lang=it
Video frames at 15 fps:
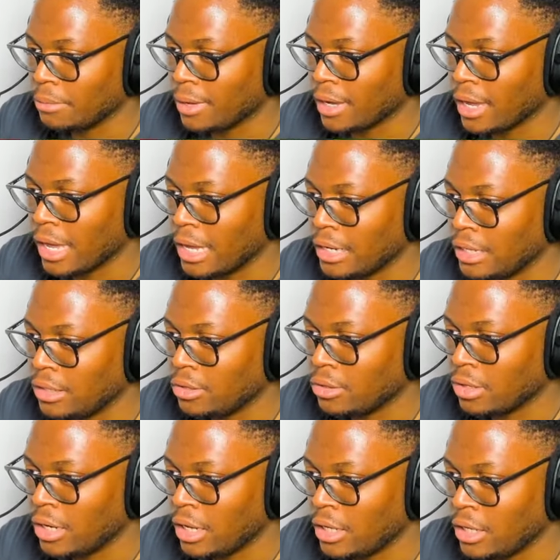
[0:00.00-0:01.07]
magari
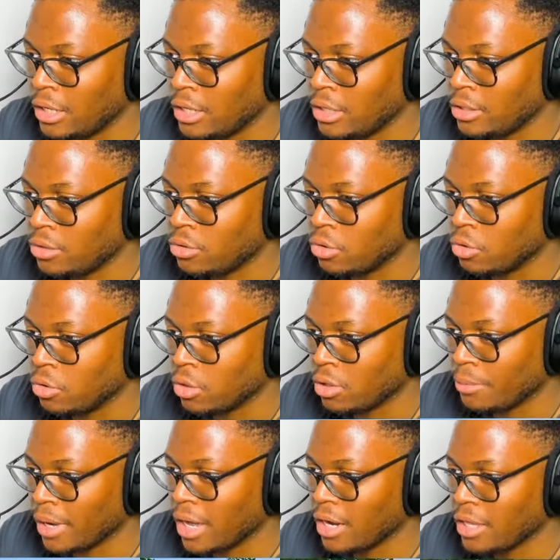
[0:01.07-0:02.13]
non è dei dintorni.
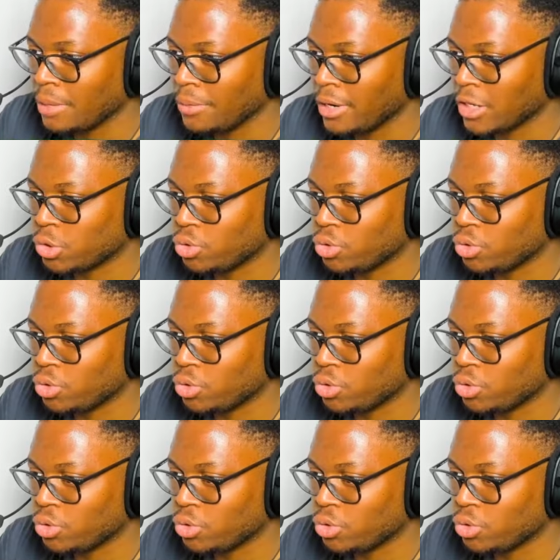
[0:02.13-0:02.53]
Magari andiamo nella